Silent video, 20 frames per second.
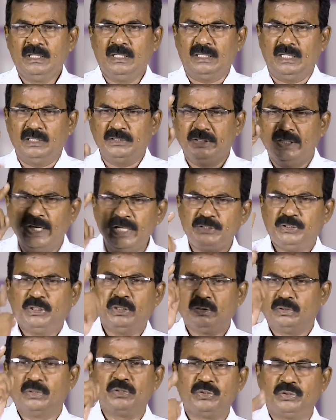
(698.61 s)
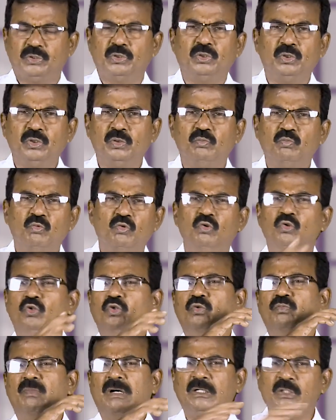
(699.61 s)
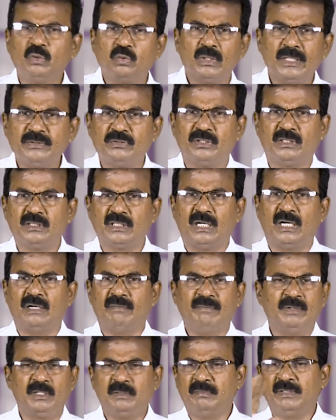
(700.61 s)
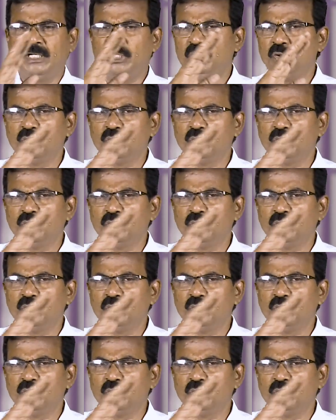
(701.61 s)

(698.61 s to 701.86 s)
ஆனால் இயேசு கிறிஸ்து முழு மனு குலத்திற்காக வெறுமன